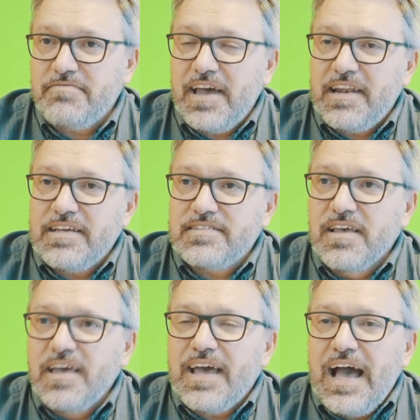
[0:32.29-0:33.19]
weil es
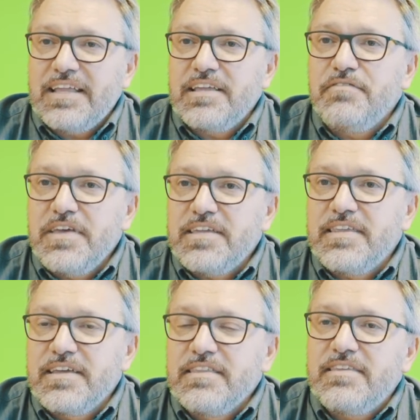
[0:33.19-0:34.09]
gerade die wichtigen